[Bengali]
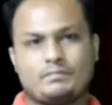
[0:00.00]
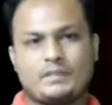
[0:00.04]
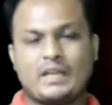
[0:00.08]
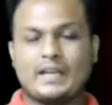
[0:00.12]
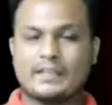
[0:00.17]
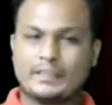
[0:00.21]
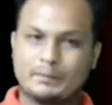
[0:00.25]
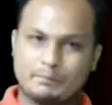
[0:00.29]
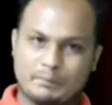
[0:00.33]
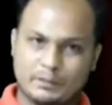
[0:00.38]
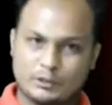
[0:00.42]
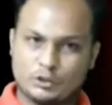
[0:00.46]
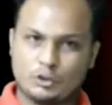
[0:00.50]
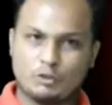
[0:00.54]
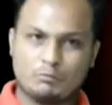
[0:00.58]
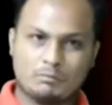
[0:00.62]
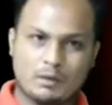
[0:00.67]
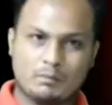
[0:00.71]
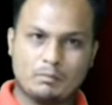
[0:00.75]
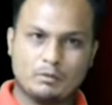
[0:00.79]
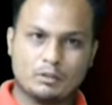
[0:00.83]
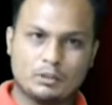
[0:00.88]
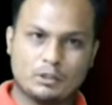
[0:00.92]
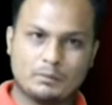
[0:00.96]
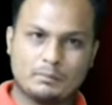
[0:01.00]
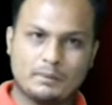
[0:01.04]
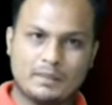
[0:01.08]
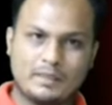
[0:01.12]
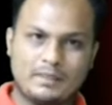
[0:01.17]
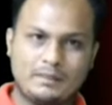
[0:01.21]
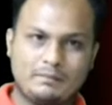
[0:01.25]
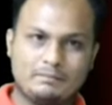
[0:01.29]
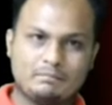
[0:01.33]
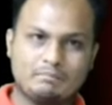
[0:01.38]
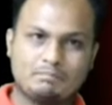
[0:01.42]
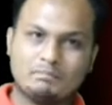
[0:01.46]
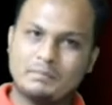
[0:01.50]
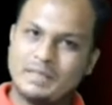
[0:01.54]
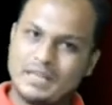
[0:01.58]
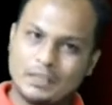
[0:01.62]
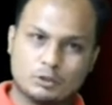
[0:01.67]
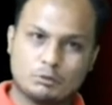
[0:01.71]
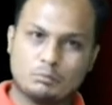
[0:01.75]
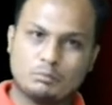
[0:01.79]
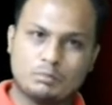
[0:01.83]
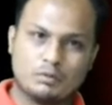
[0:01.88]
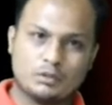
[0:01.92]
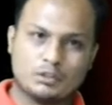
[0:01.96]
একটা বেজন্মা বলতে পারি
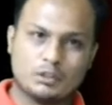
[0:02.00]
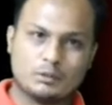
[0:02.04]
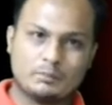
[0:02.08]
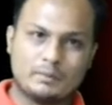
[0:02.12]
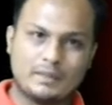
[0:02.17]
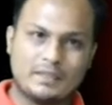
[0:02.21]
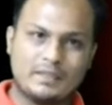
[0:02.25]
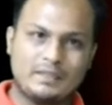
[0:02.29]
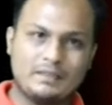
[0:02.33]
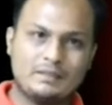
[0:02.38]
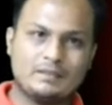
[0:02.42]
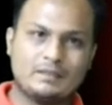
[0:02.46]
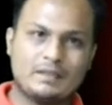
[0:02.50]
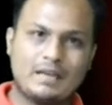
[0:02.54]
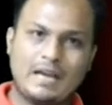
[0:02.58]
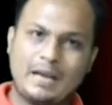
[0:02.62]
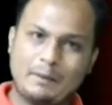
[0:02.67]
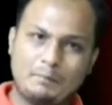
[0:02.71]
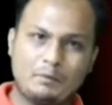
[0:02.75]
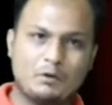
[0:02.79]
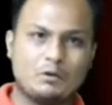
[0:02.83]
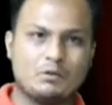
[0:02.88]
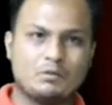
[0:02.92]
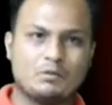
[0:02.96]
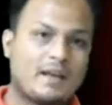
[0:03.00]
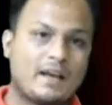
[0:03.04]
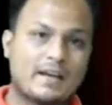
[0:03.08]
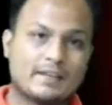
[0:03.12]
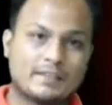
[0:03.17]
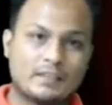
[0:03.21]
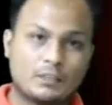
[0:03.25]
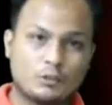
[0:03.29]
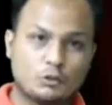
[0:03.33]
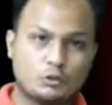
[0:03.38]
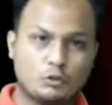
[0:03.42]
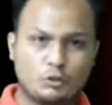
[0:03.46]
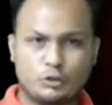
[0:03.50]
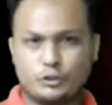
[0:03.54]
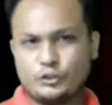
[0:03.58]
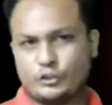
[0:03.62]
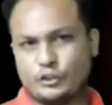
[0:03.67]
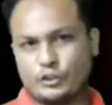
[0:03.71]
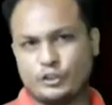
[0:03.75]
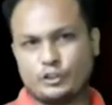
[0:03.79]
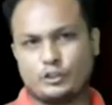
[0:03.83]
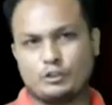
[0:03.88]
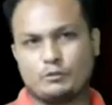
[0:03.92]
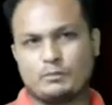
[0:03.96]
বেয়াদব বলতে পারি এবং একটা
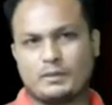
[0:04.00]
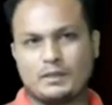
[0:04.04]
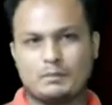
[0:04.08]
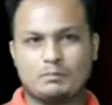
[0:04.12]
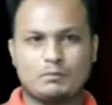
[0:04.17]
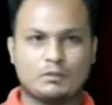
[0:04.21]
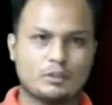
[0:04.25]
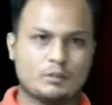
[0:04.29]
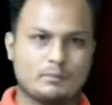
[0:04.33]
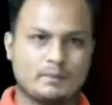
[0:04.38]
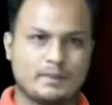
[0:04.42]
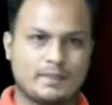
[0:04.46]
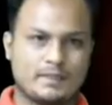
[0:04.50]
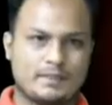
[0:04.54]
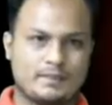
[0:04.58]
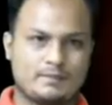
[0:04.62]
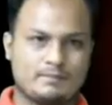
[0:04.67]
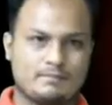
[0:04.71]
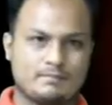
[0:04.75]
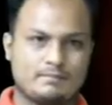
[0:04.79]
দুশ্চরিত্রবান বলতে পারি